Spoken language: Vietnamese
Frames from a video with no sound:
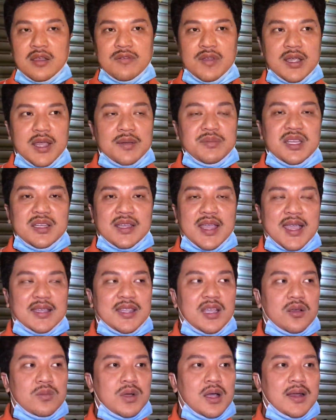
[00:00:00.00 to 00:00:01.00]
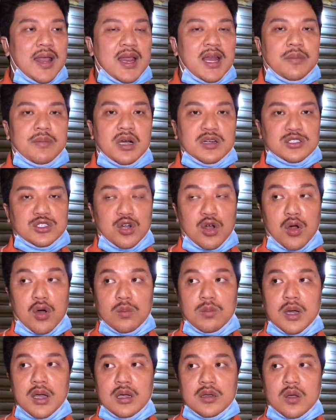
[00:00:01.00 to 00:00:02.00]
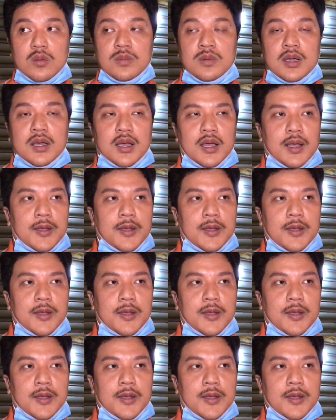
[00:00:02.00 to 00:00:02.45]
vì em thiên nghe chắc cũng có lẽ là bận rộn á cũng